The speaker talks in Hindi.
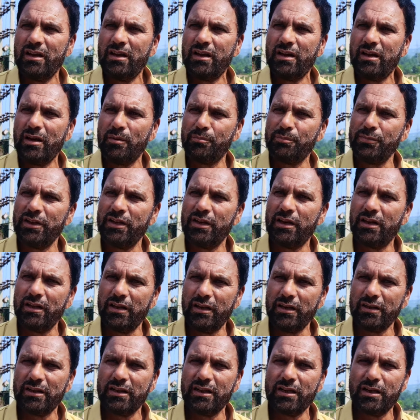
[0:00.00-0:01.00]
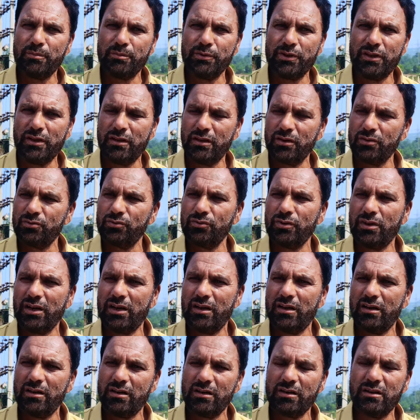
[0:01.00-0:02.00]
अपने इलाके अपने हलकों का
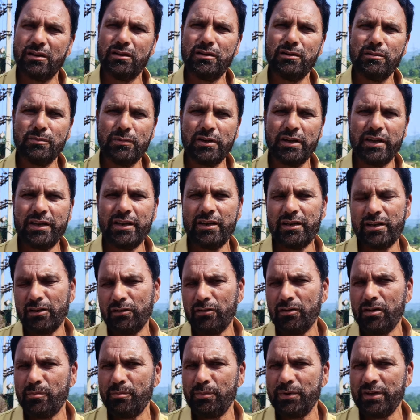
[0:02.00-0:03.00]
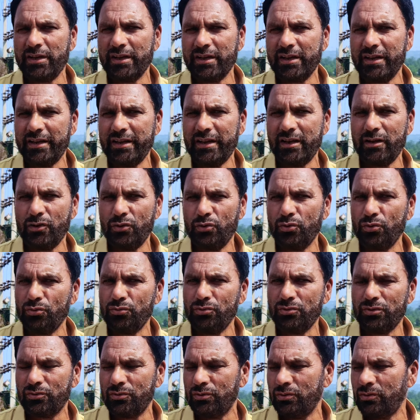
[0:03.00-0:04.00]
काम करें डेवलपमेंट करें लोगों
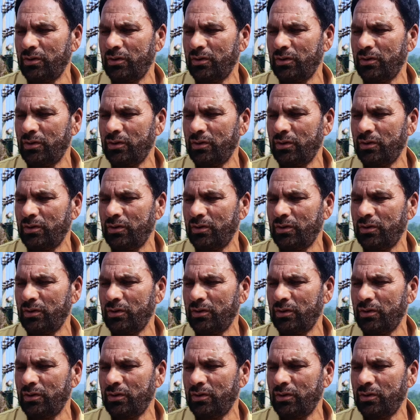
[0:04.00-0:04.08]
को